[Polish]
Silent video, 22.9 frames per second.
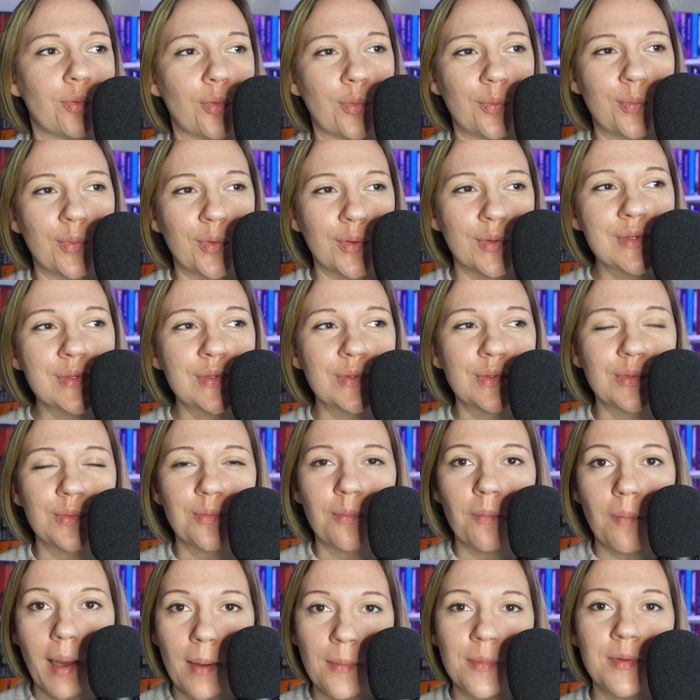Po prostu
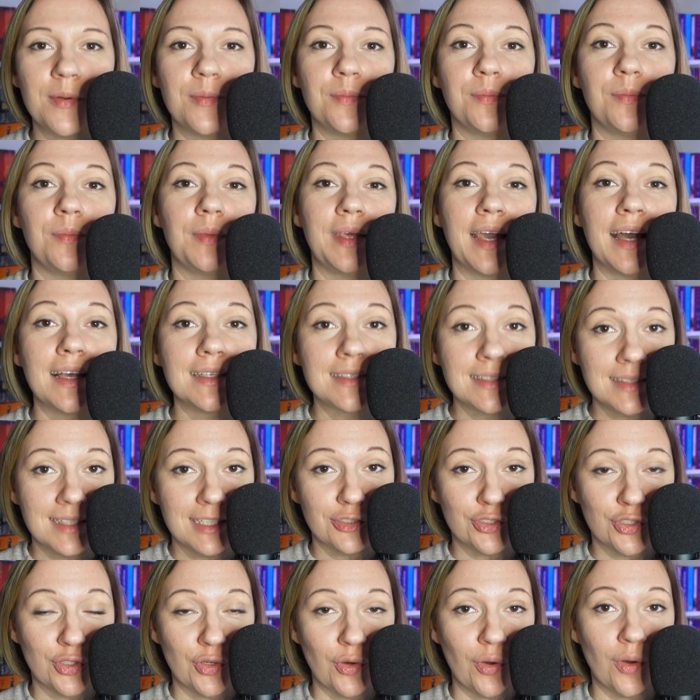mamy
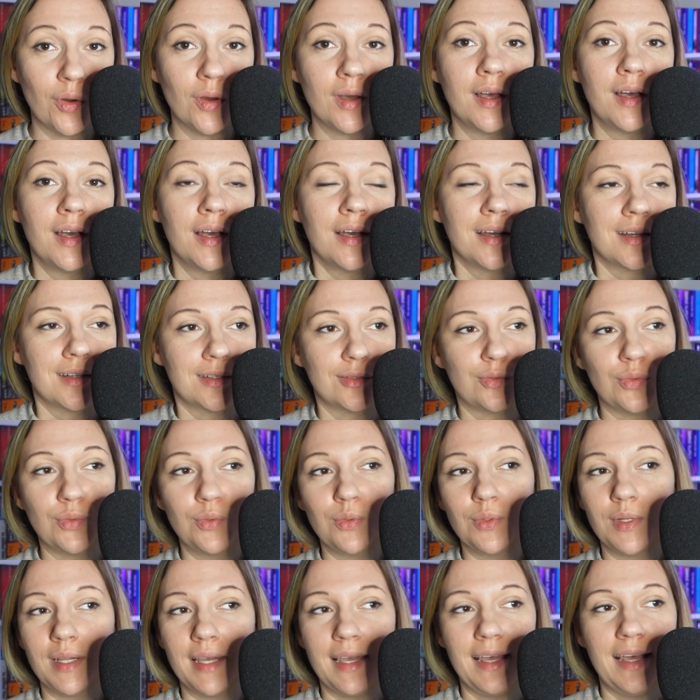miasteczko,
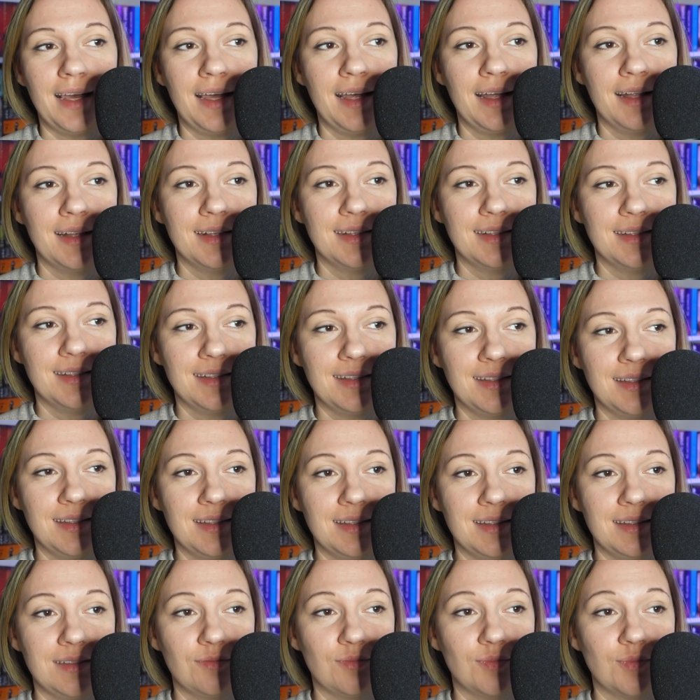które
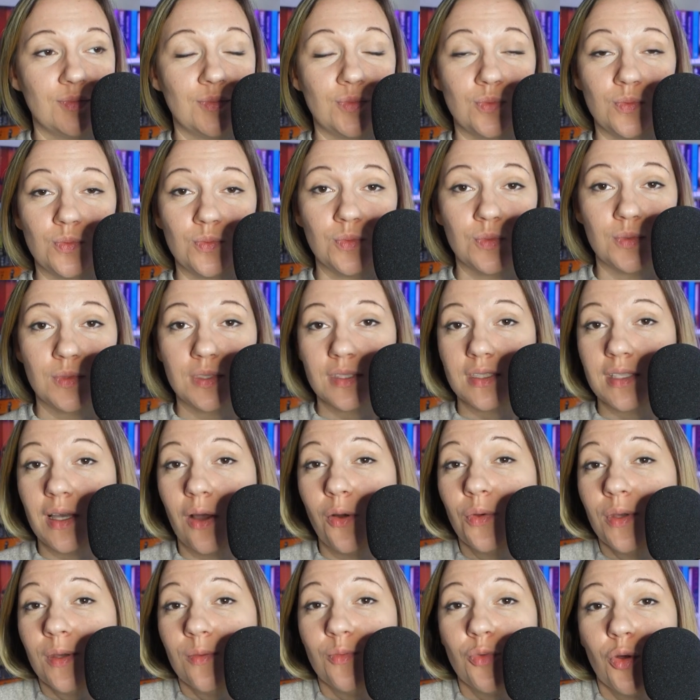y,
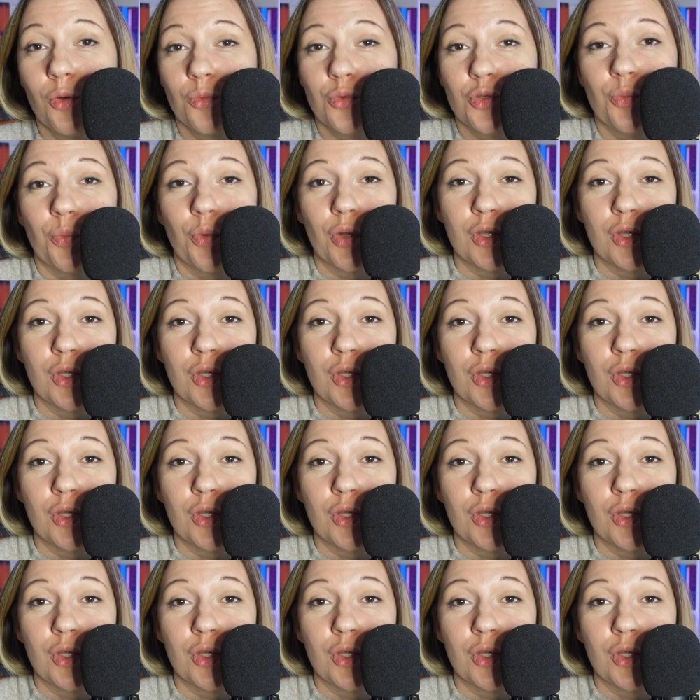całkiem dobrze